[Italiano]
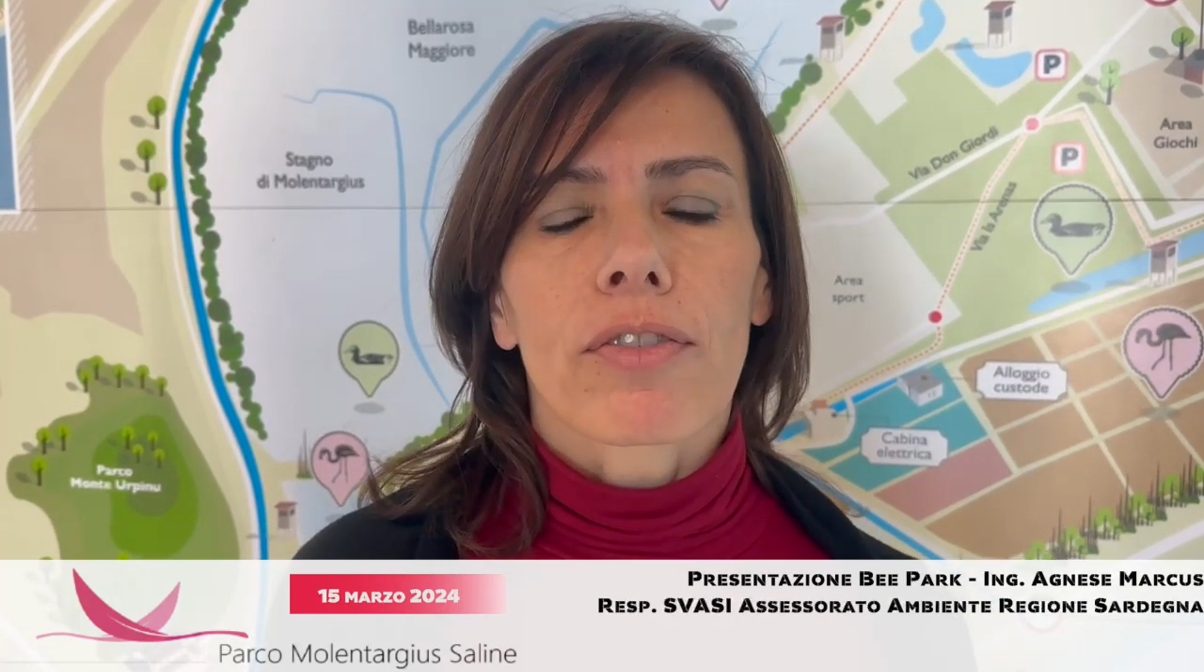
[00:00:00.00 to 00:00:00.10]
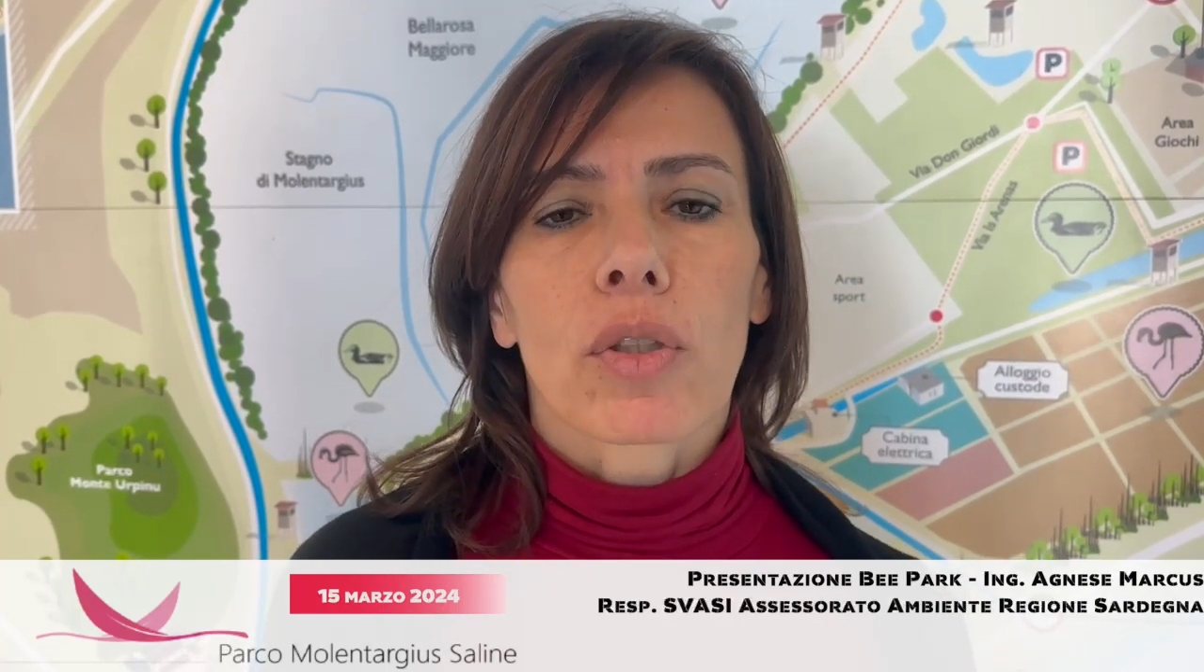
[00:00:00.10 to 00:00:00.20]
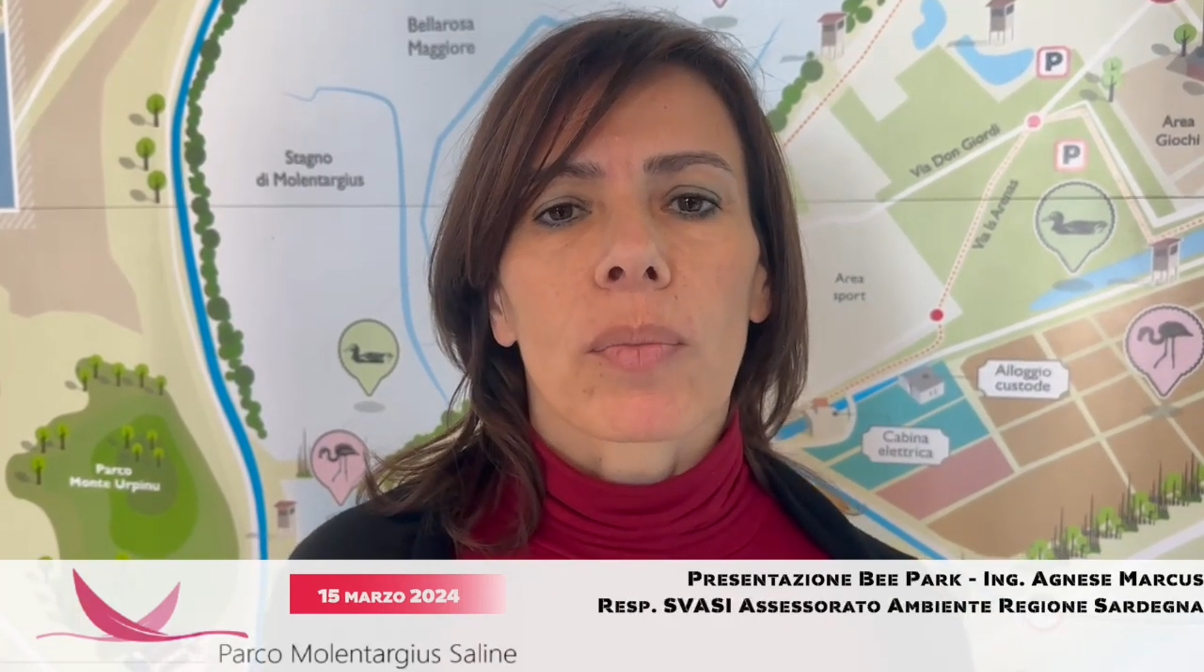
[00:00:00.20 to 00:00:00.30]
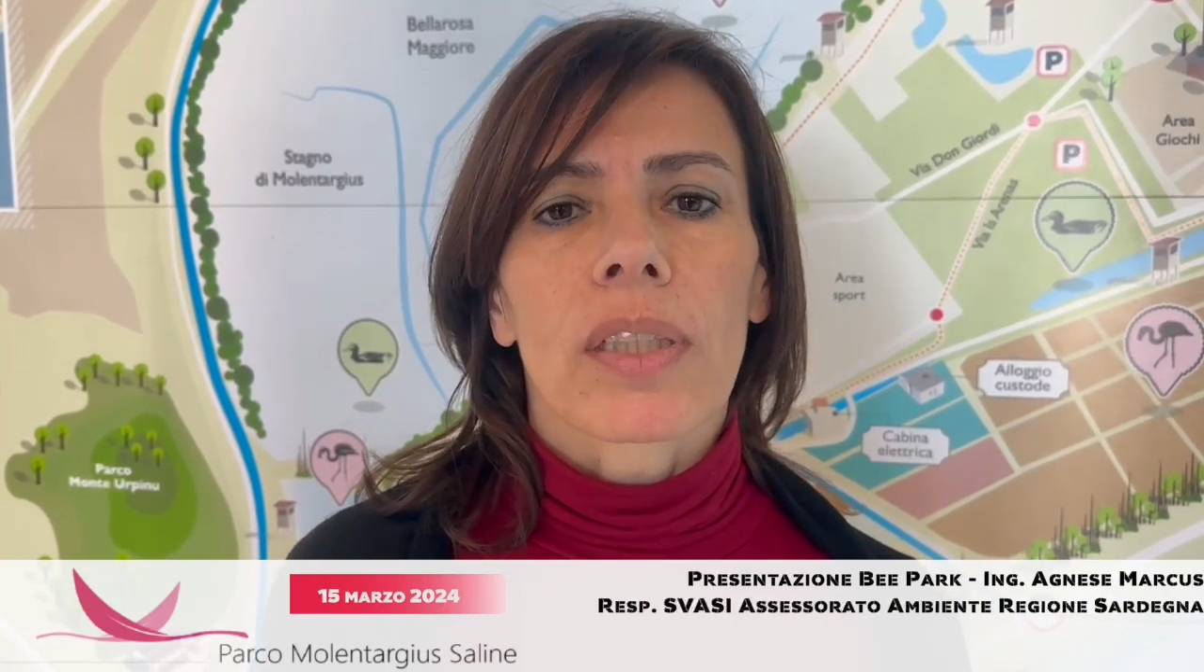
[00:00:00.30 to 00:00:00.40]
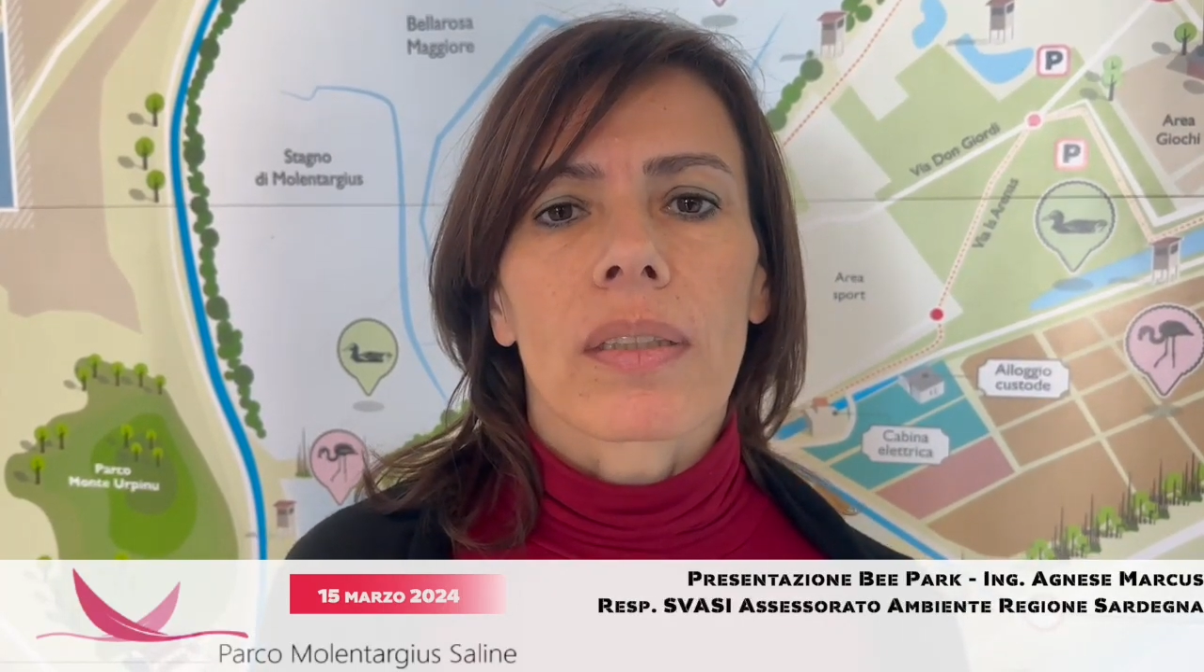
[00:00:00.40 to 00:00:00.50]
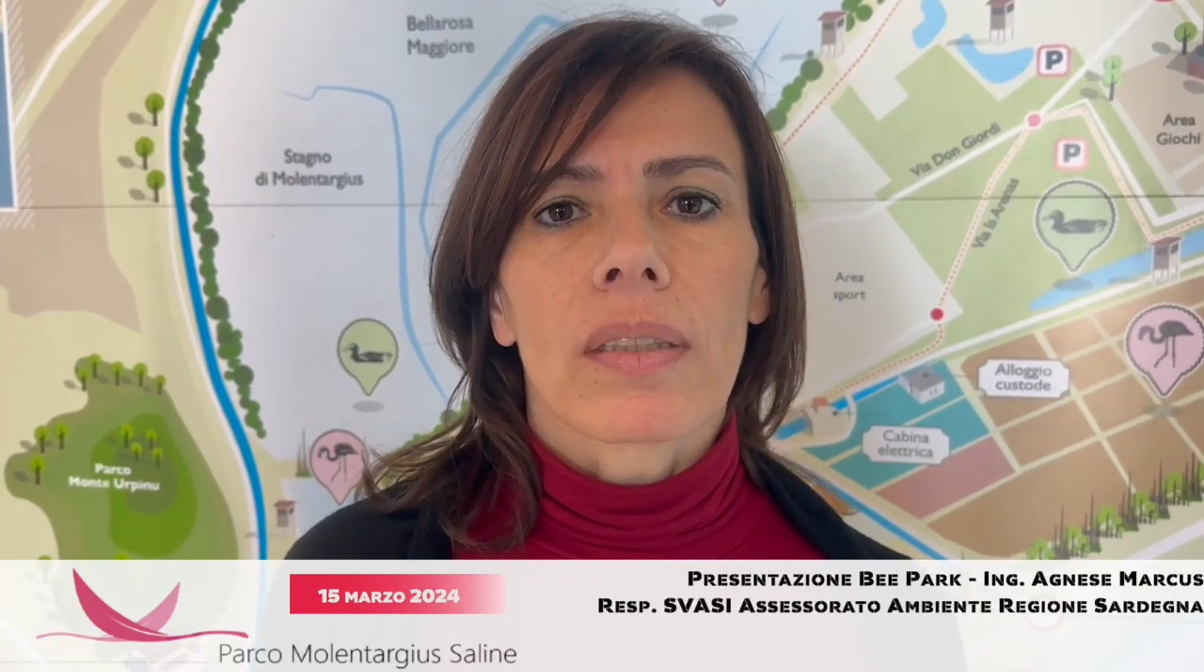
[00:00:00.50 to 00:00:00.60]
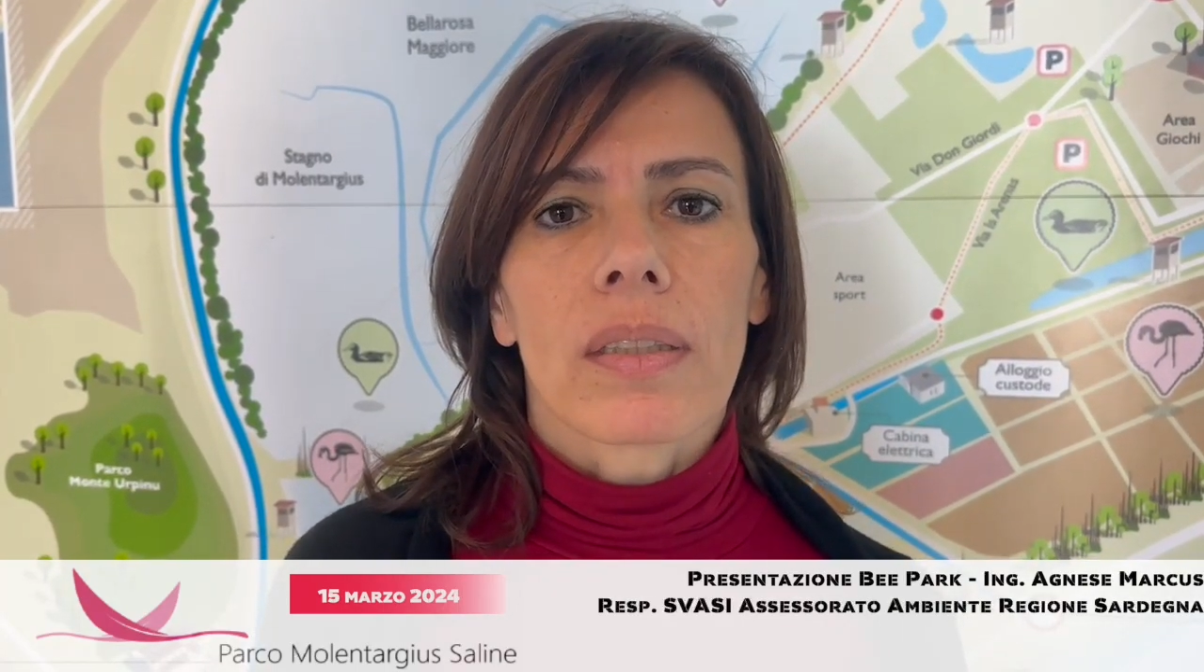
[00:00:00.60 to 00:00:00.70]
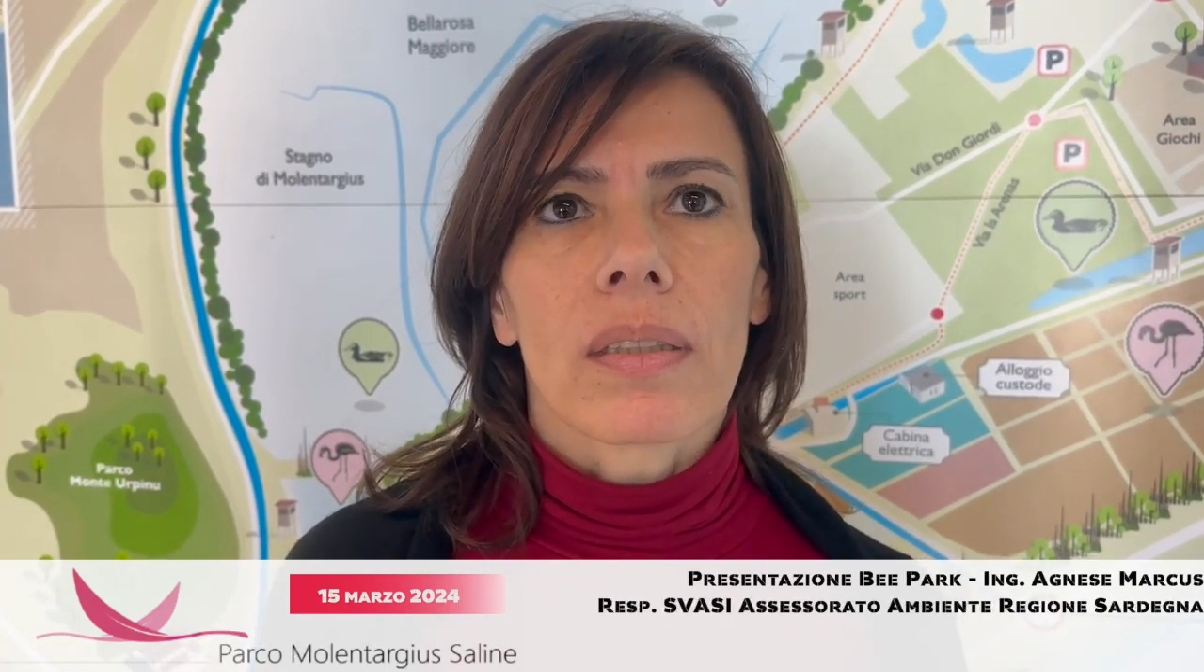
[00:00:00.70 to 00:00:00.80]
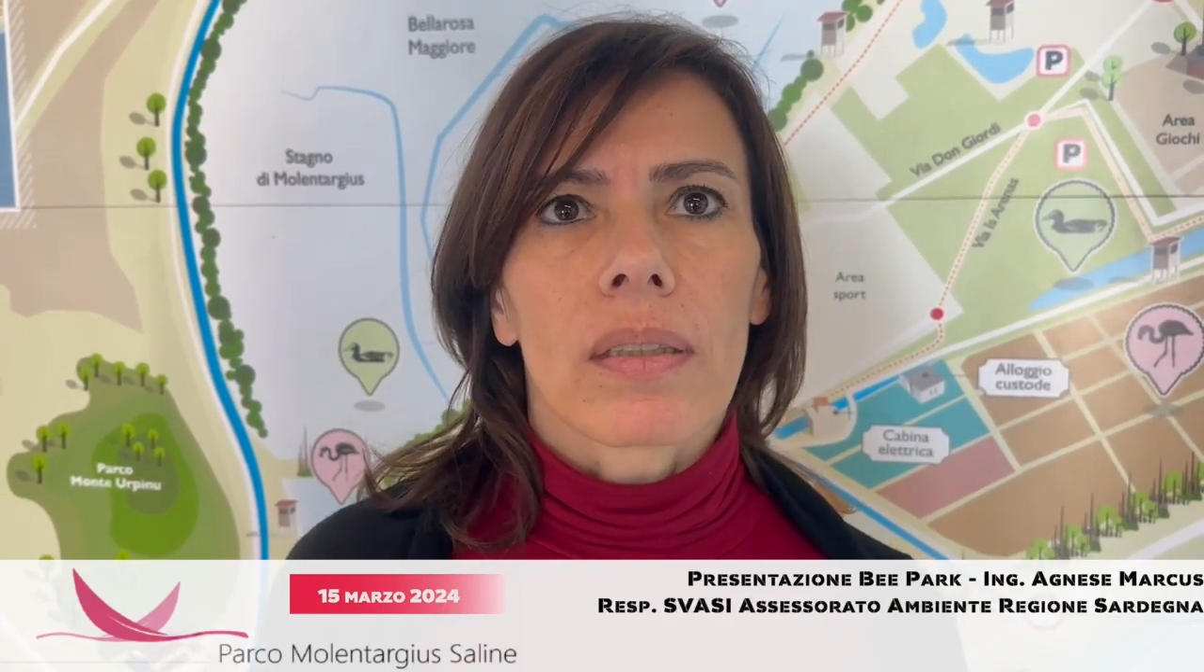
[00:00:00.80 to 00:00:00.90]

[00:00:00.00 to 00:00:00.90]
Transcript: fenomeni di